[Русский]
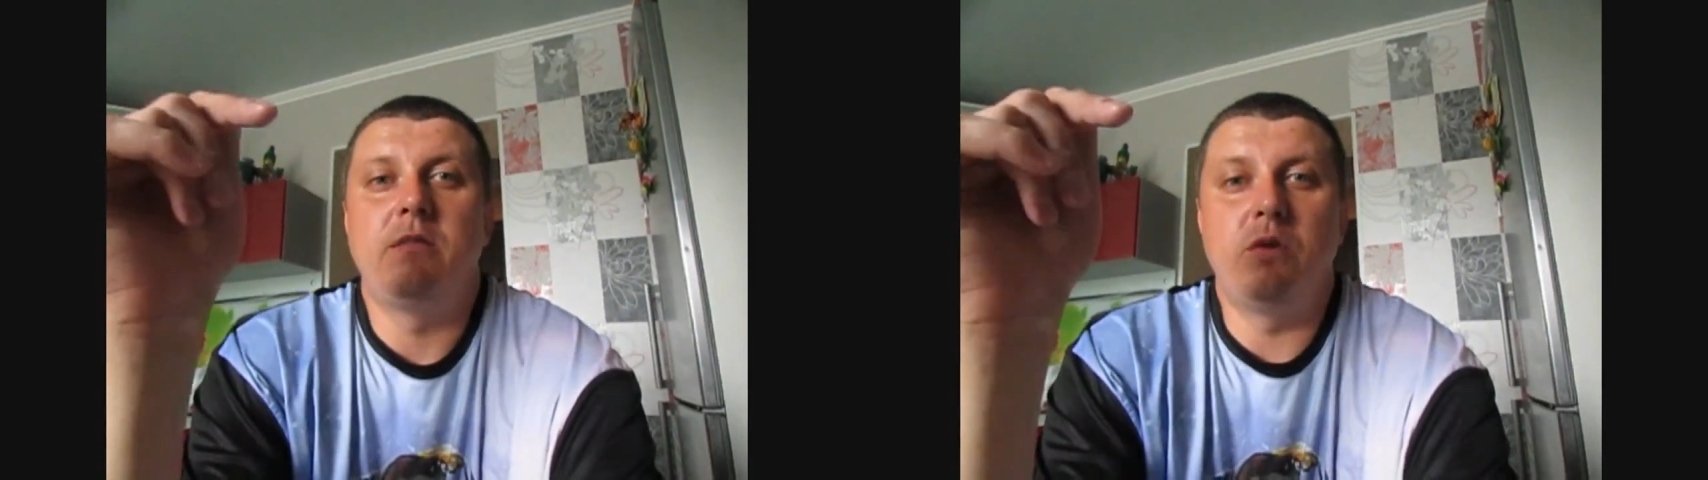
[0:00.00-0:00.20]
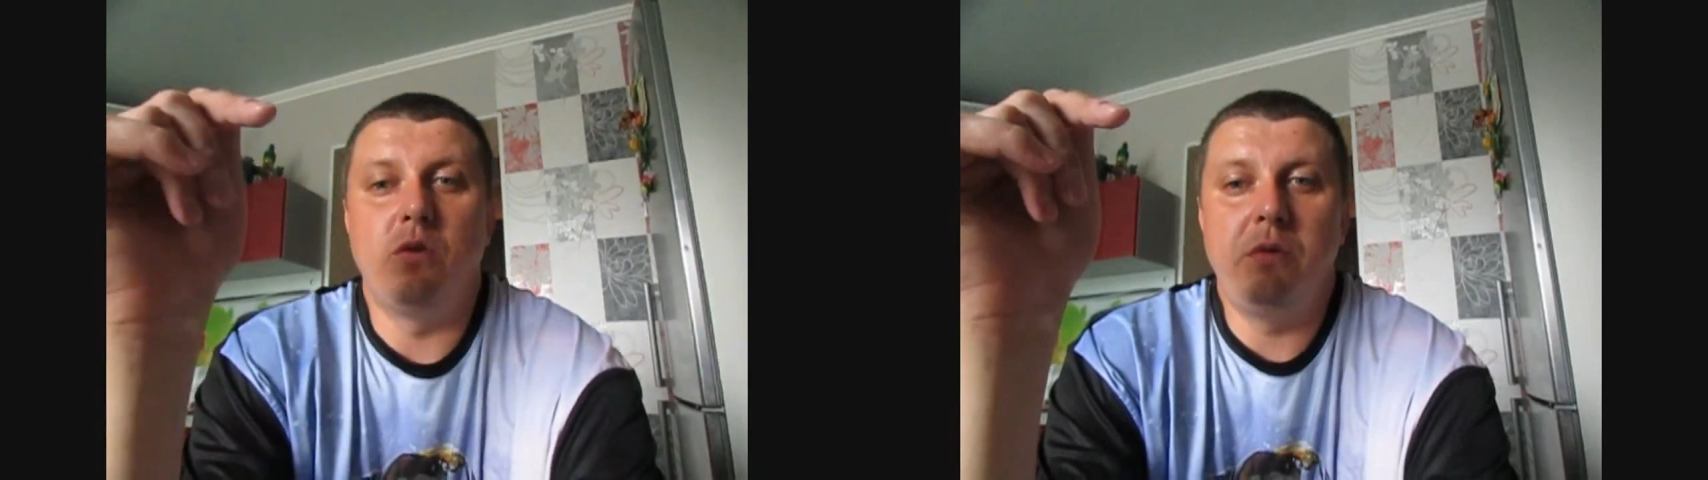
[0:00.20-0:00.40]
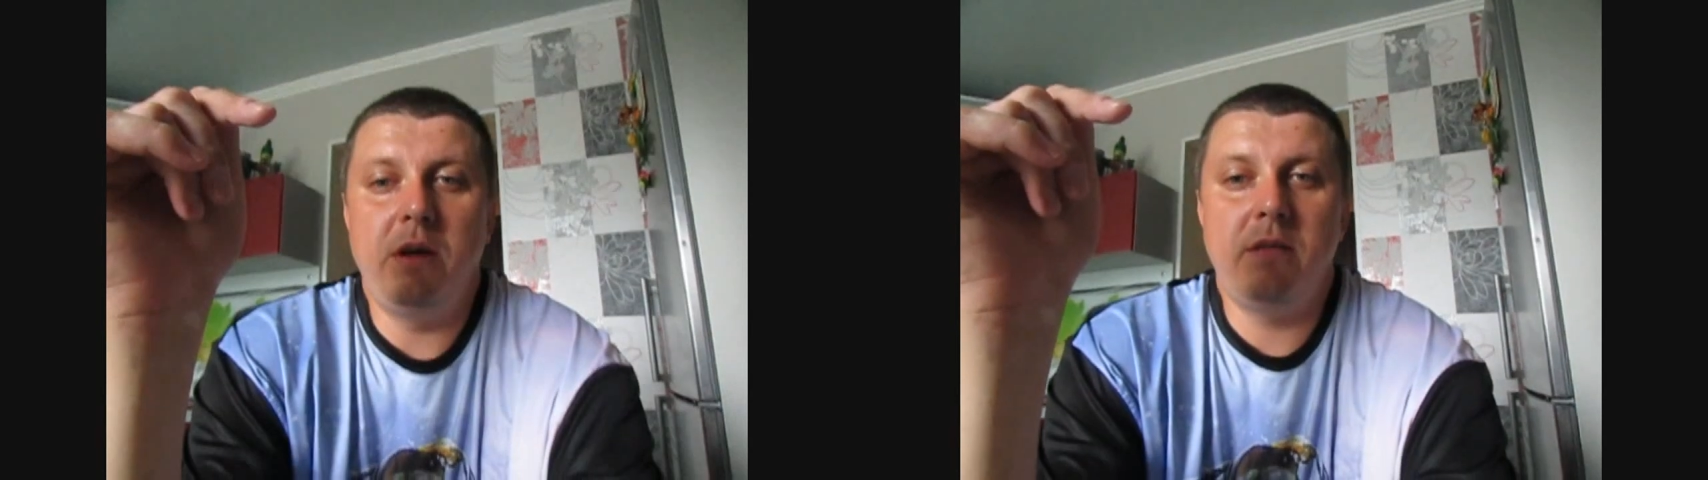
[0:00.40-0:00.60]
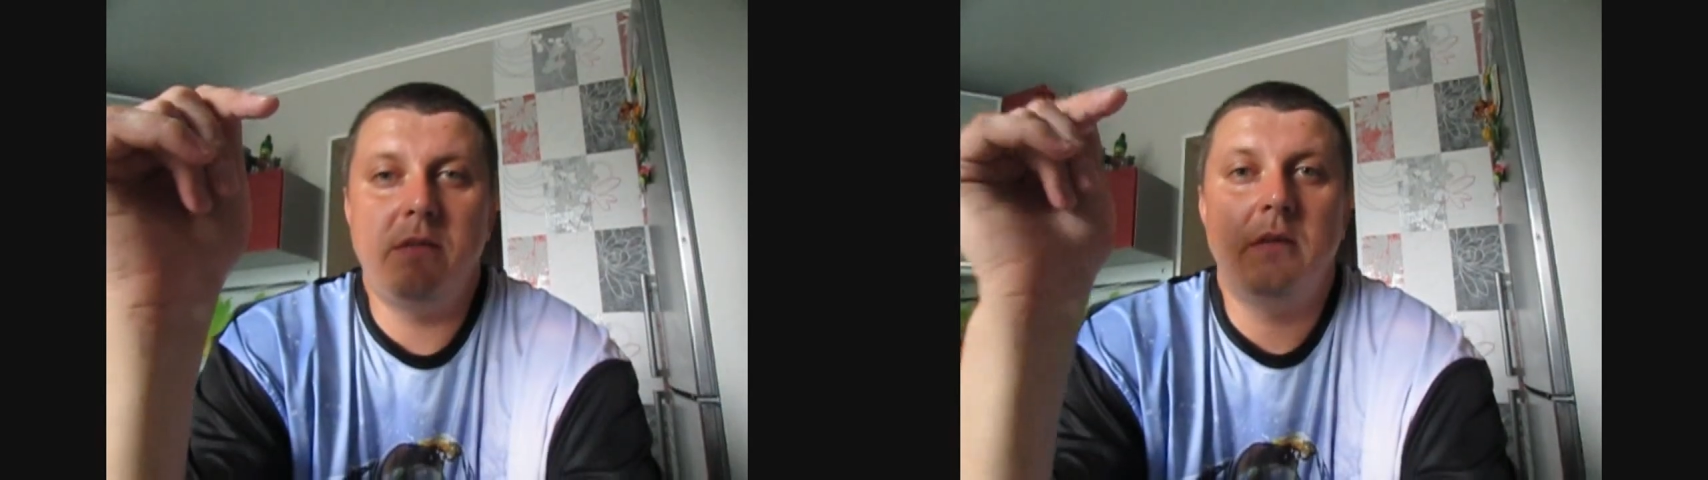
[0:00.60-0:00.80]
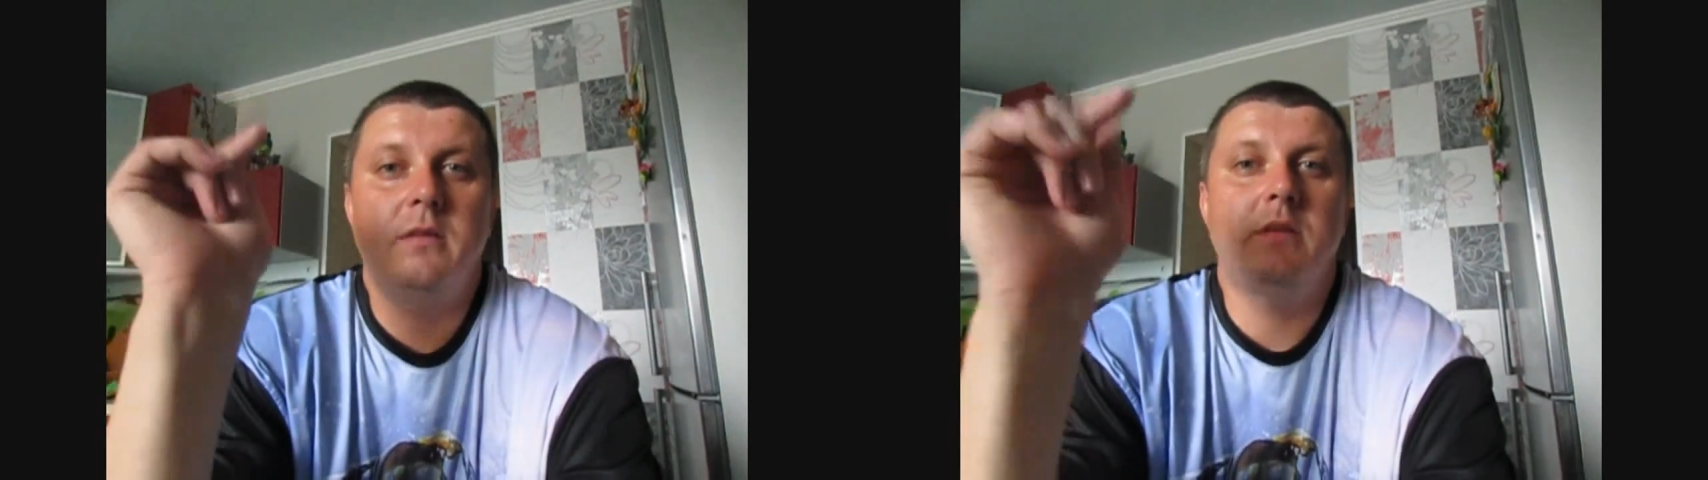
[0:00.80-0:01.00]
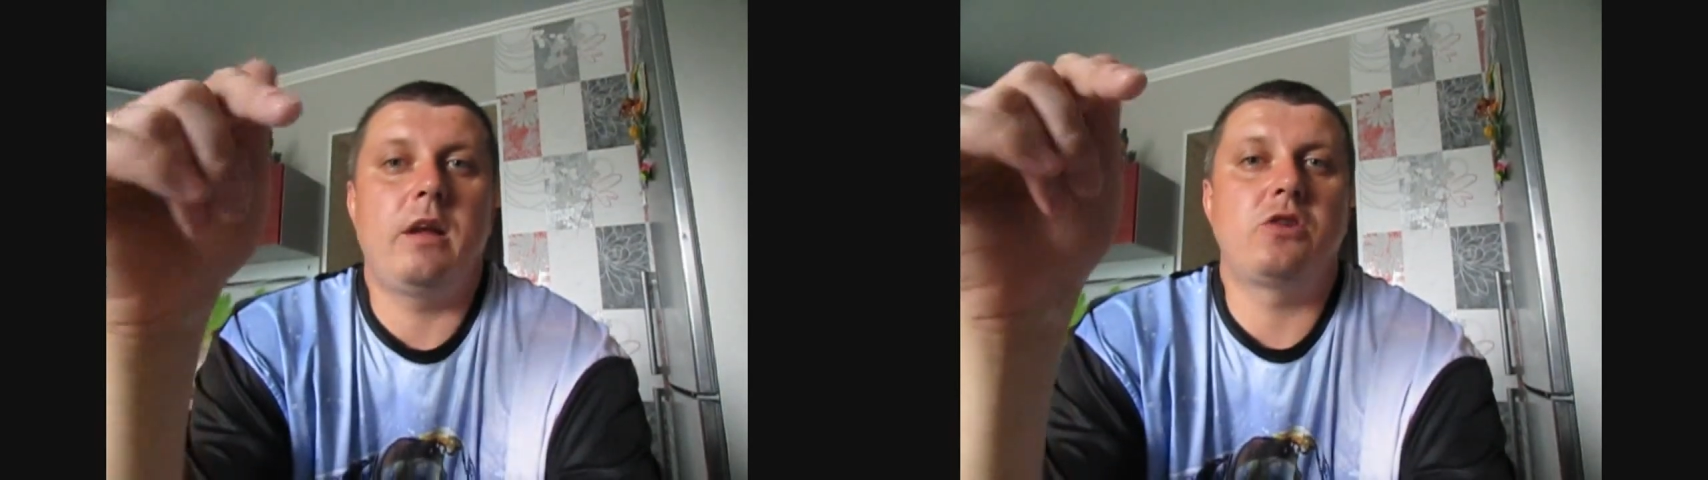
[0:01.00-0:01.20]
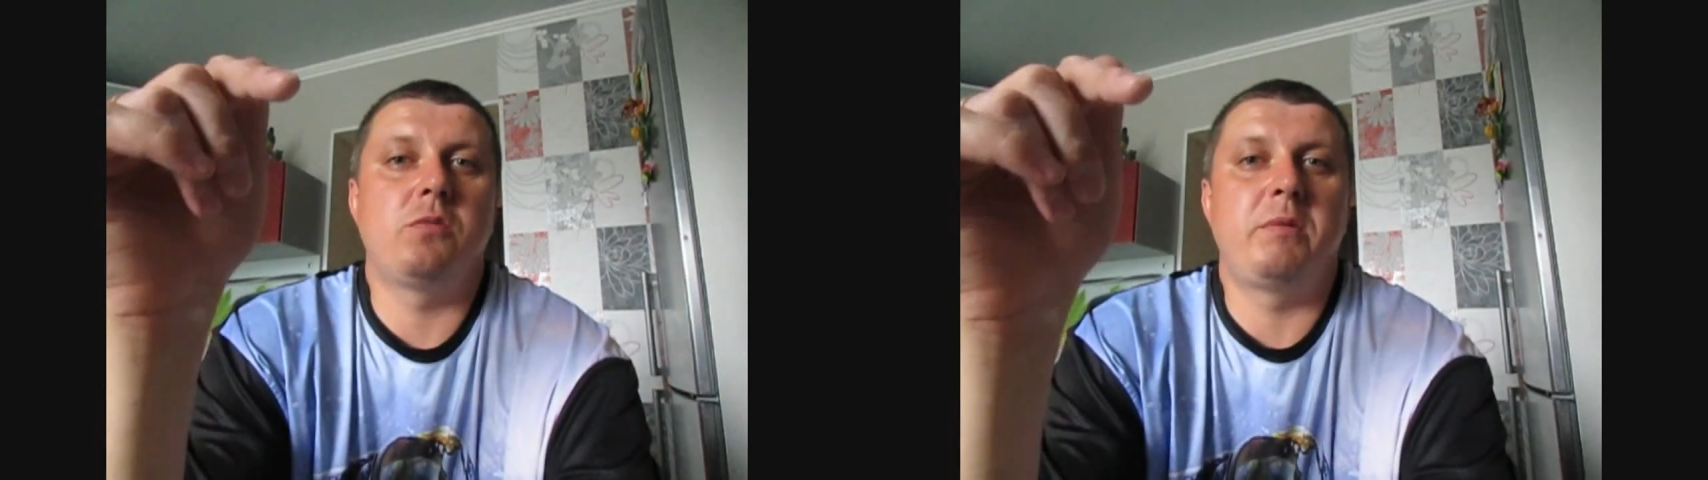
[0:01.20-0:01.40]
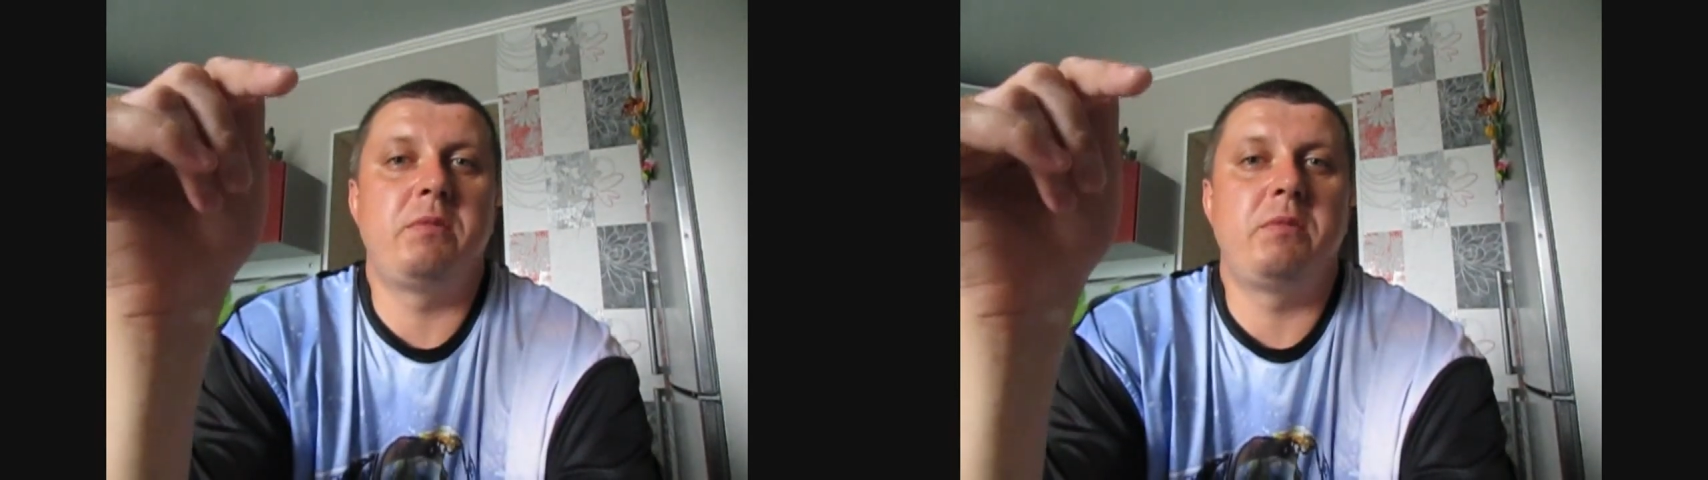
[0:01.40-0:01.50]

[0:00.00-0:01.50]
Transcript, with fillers: вы увидите, так что